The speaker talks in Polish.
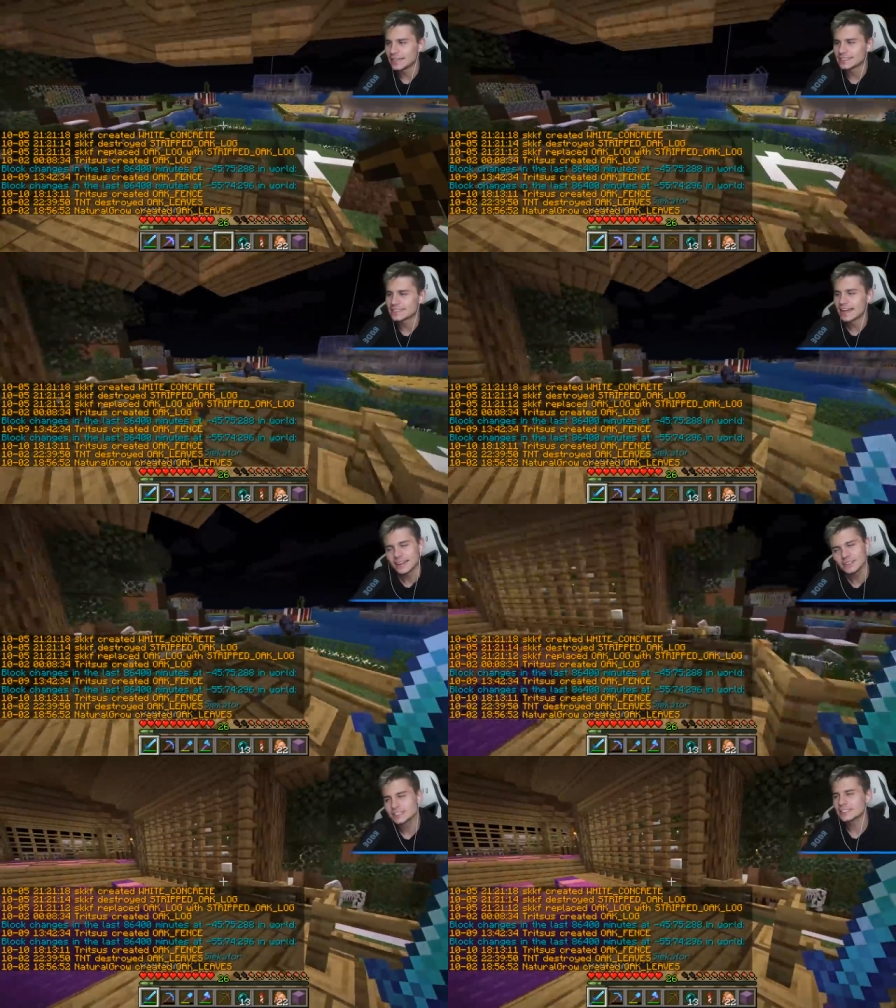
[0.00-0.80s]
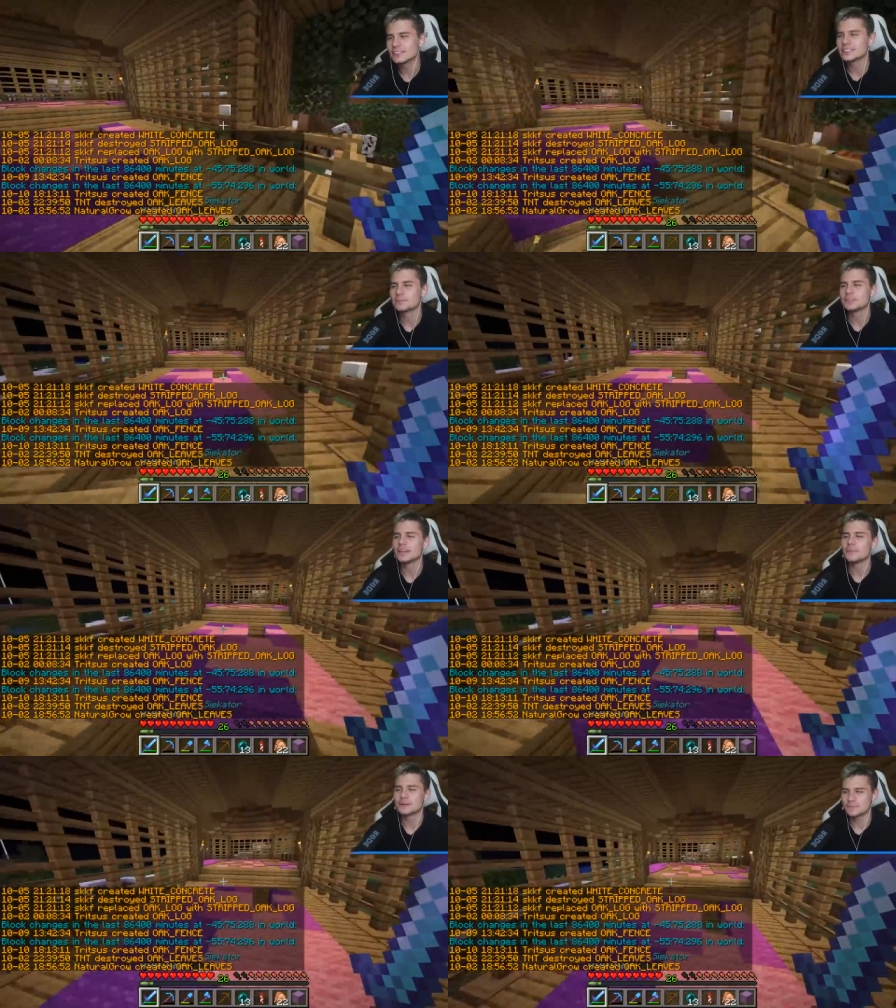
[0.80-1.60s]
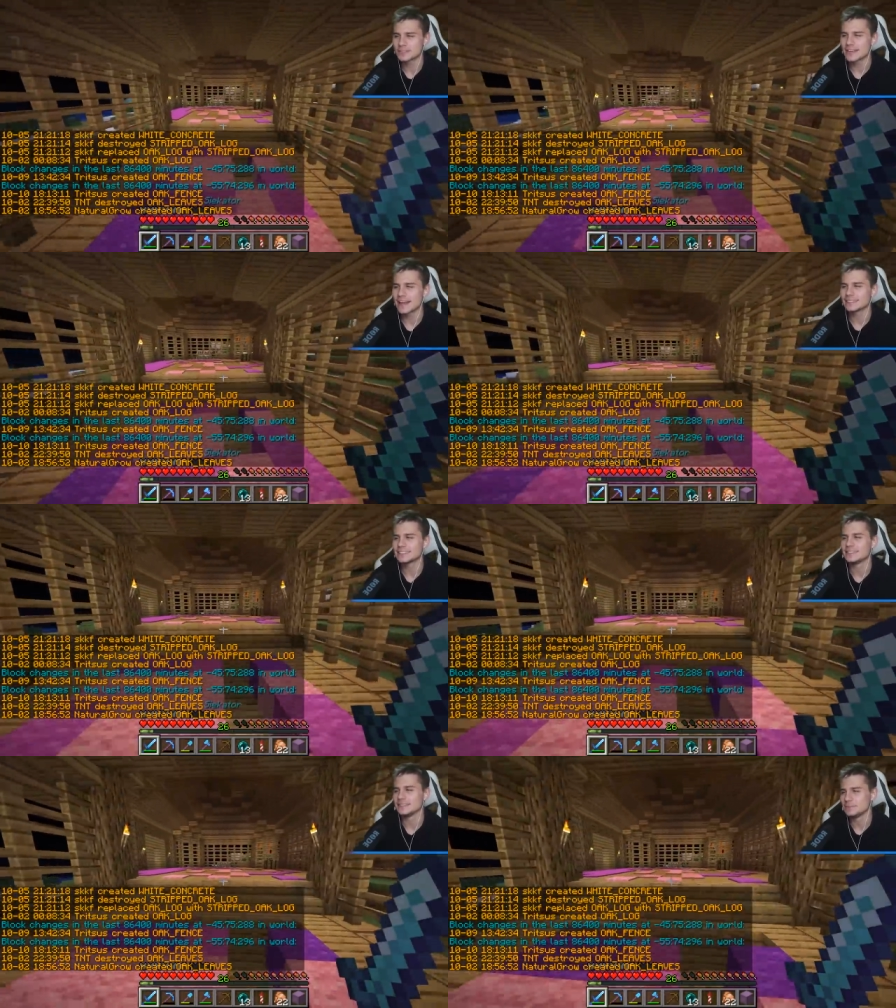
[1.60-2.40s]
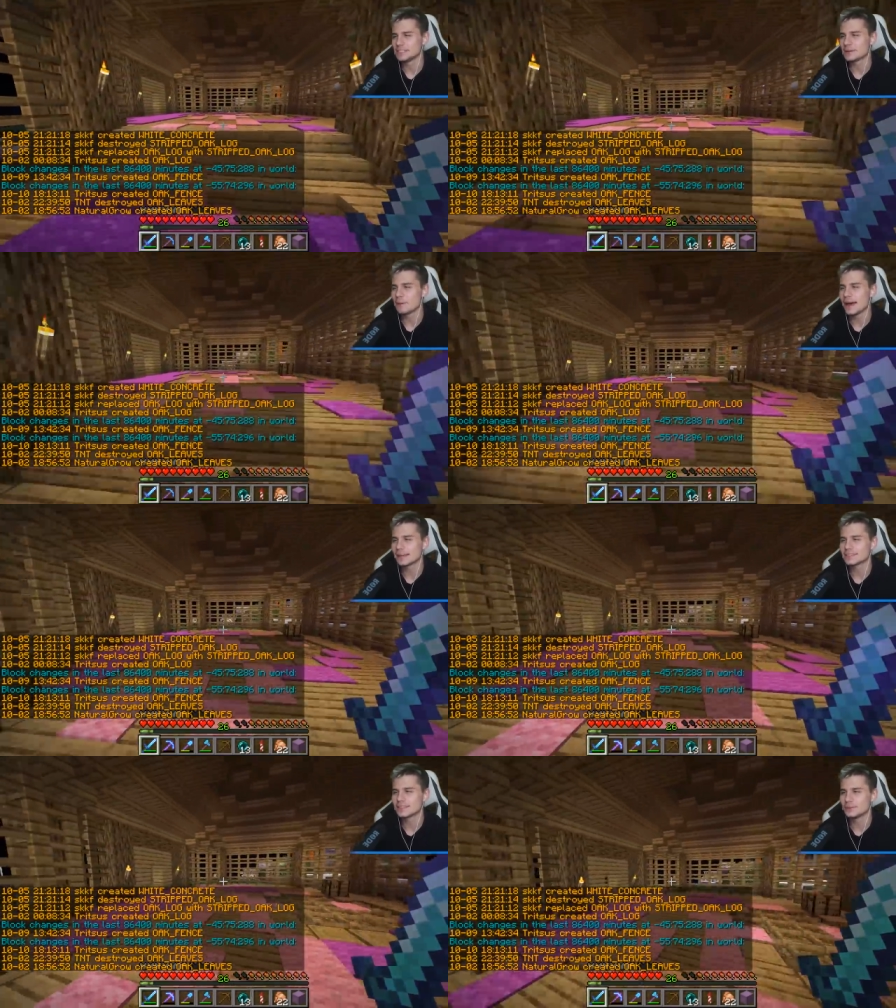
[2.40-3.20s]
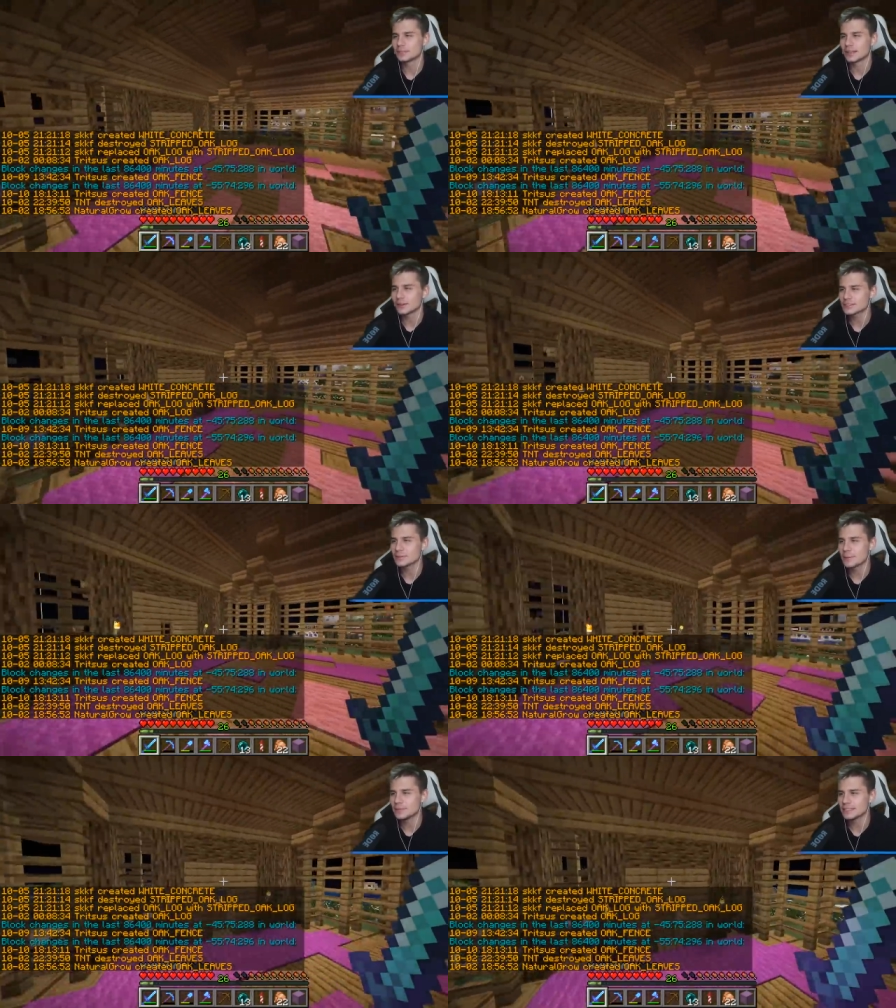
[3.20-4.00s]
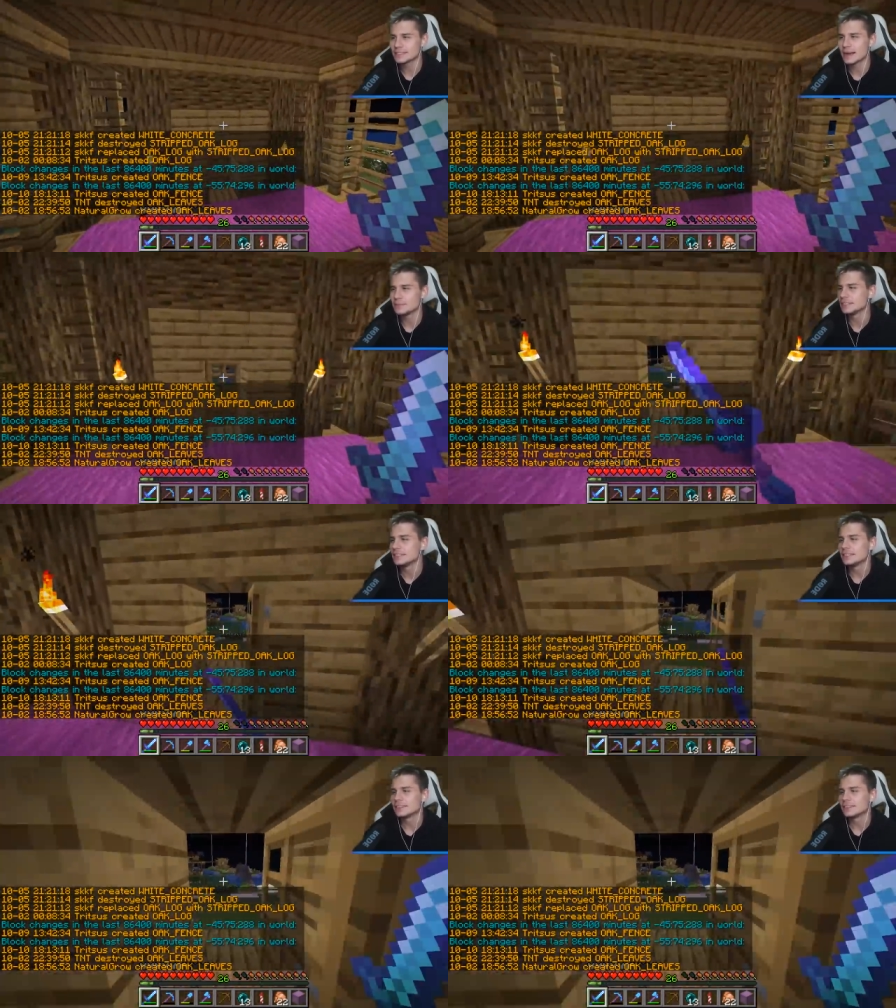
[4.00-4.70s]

Więc jako, że to jest mój dobry przyjaciel i my się bardzo dobrze rozumiemy i znamy,